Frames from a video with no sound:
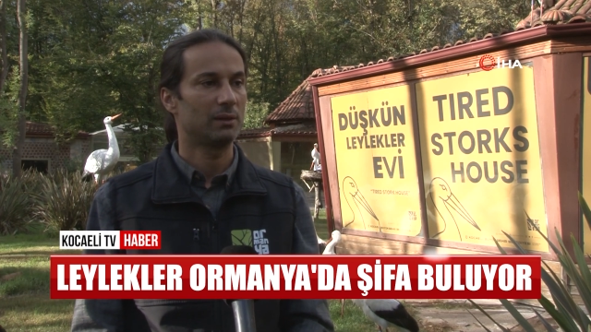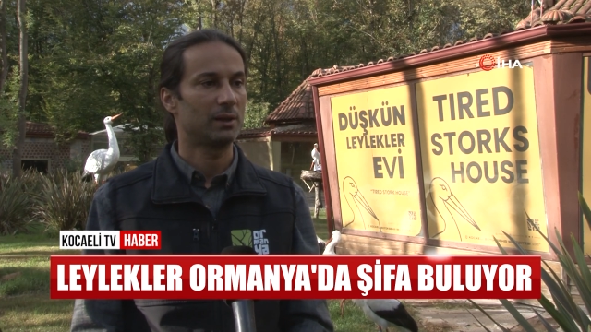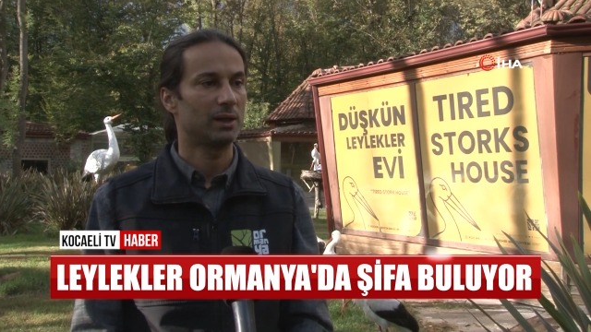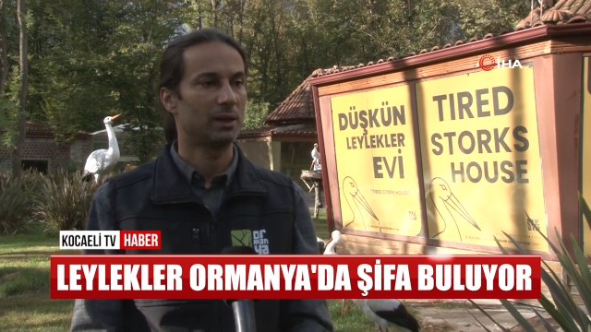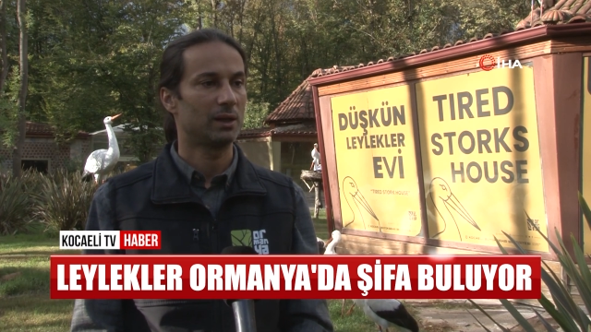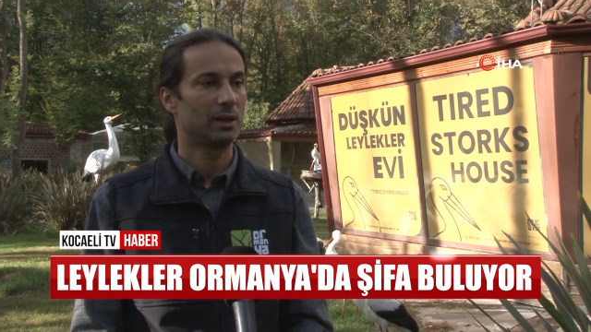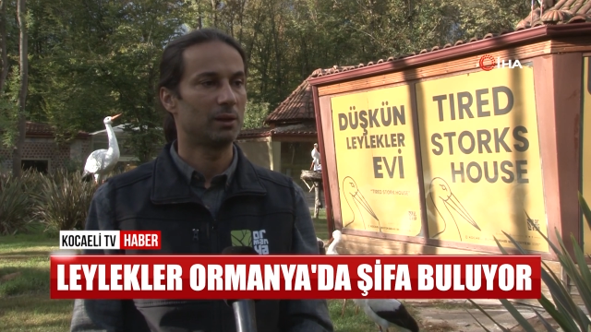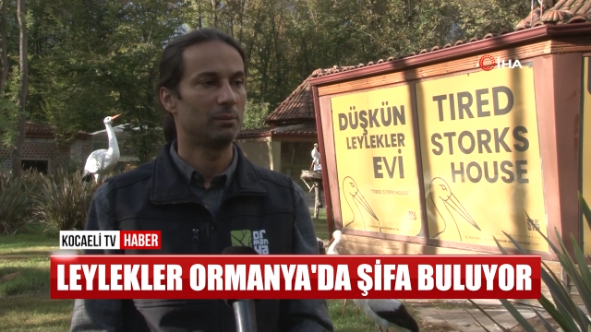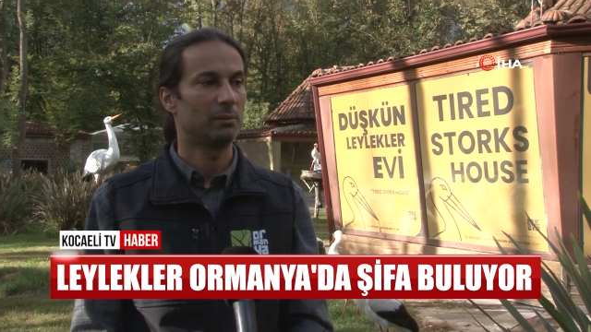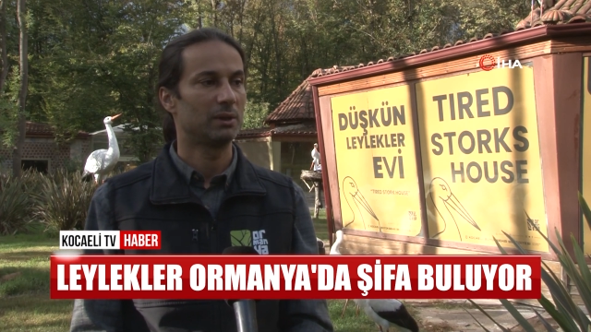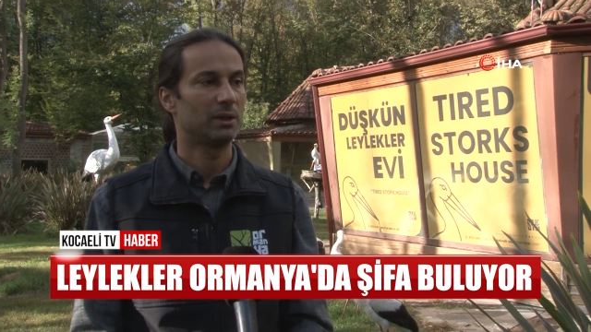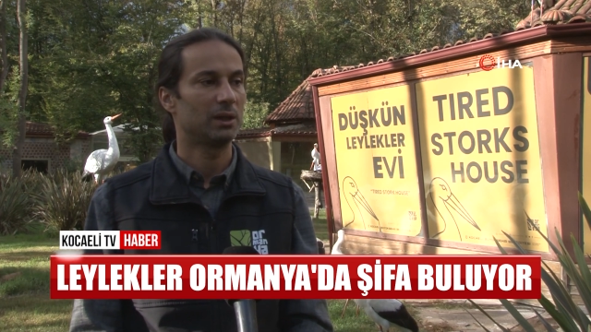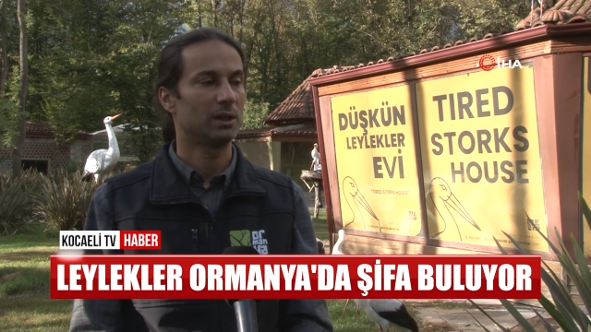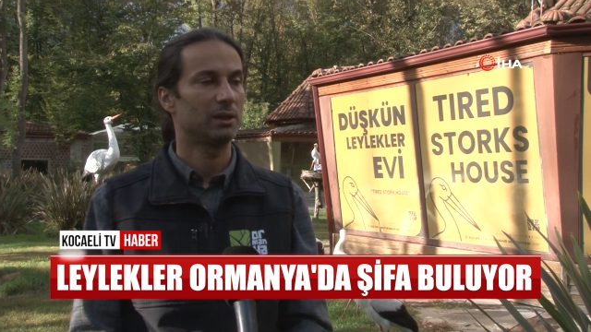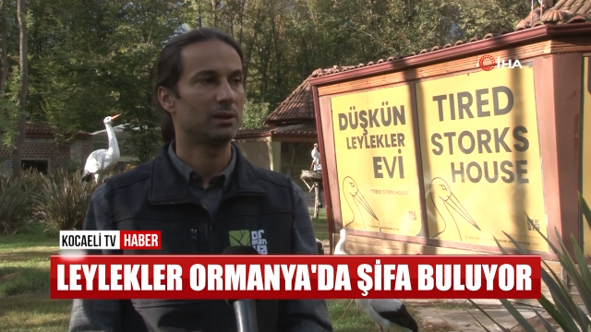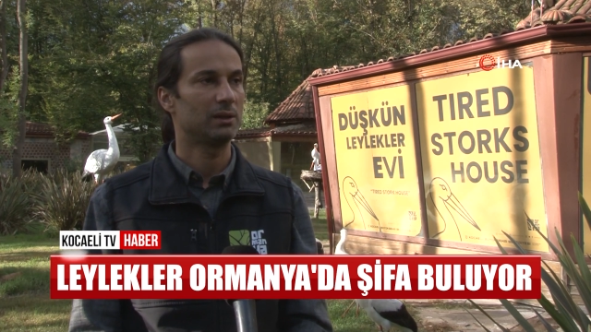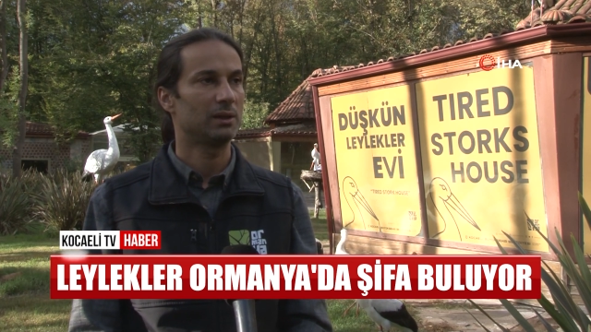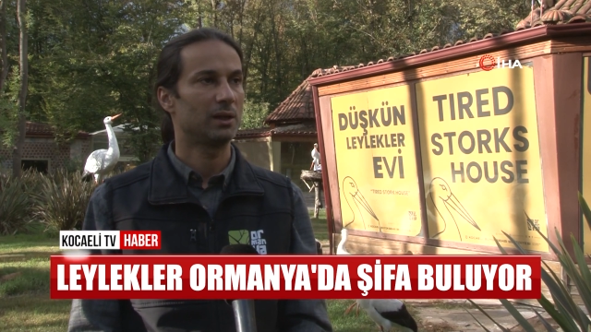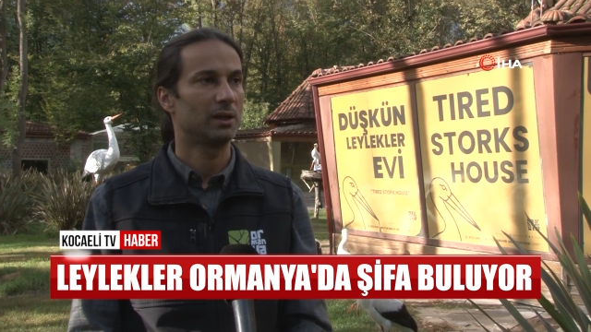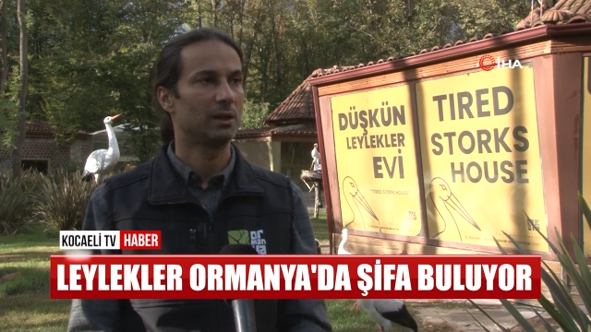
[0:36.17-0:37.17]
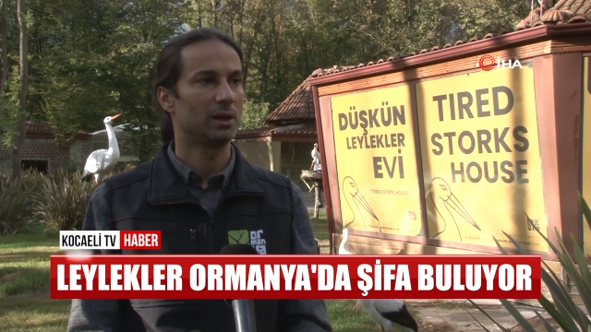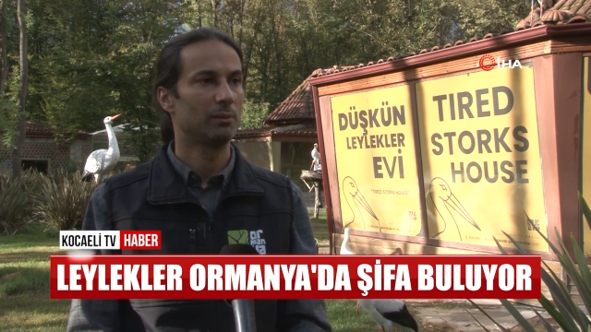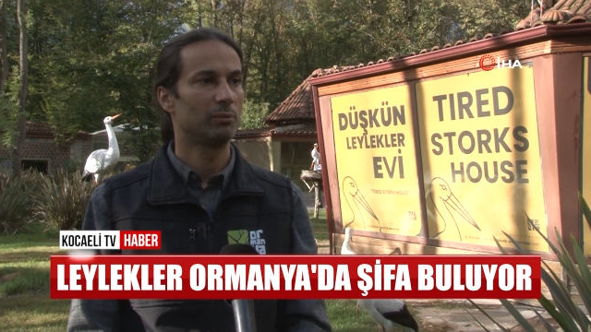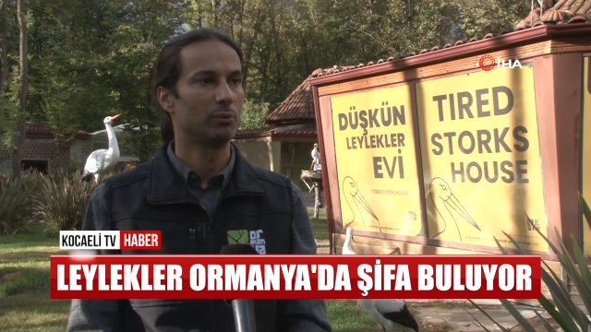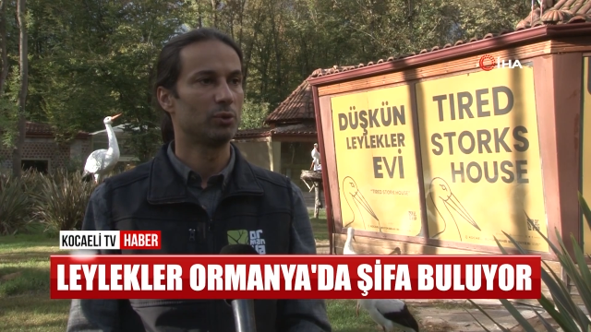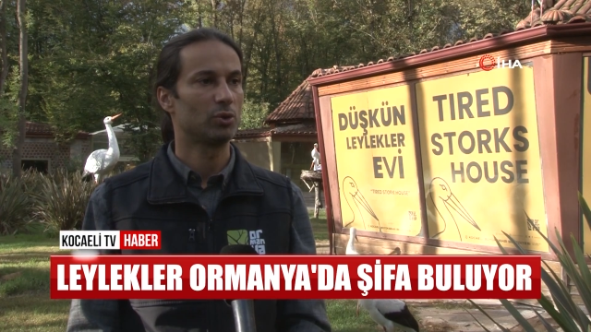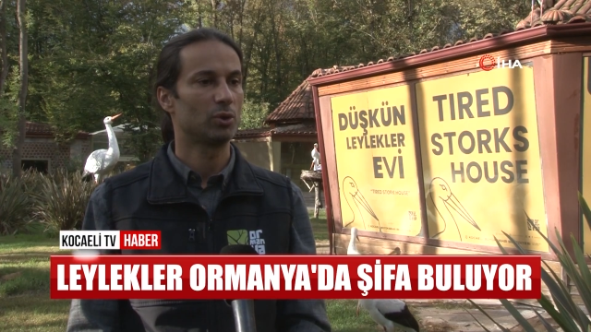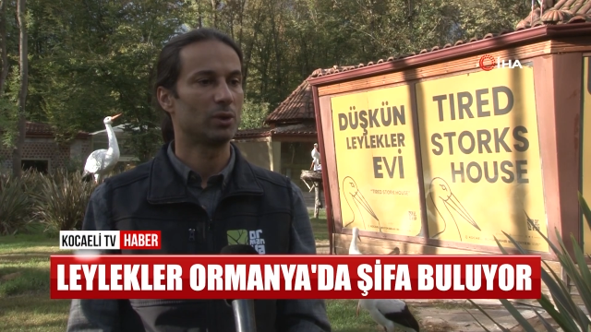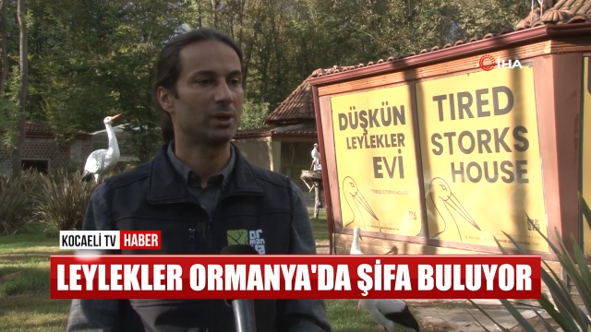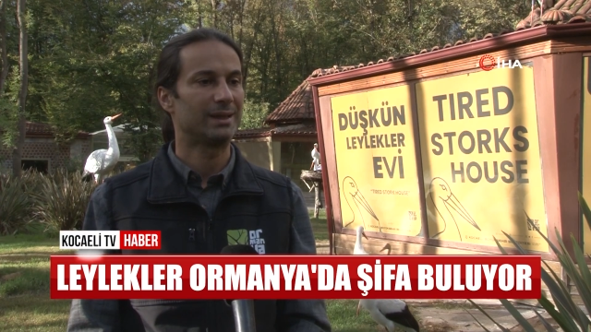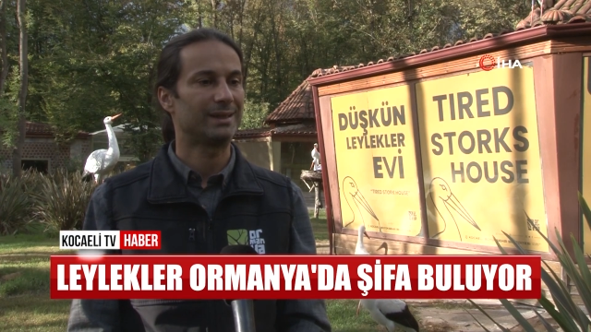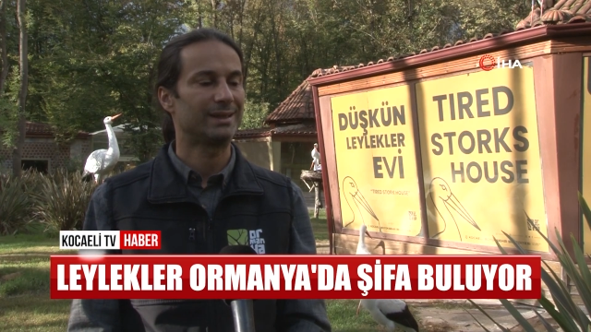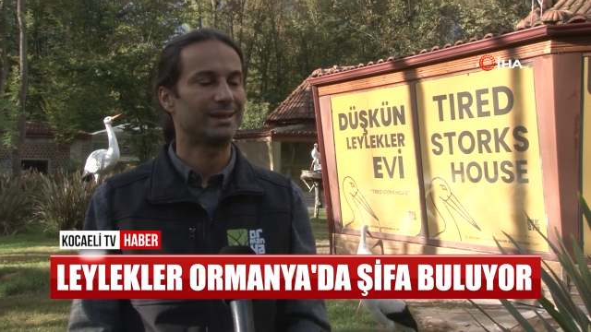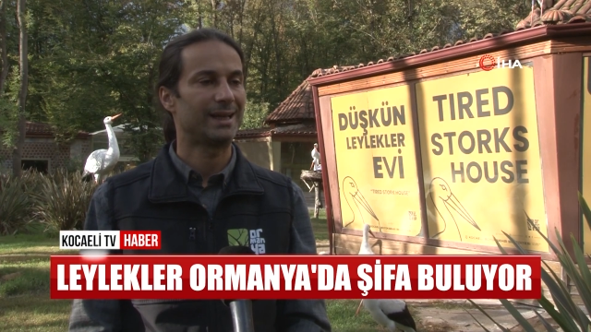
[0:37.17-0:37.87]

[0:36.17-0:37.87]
yaralanmada yaralanmış olan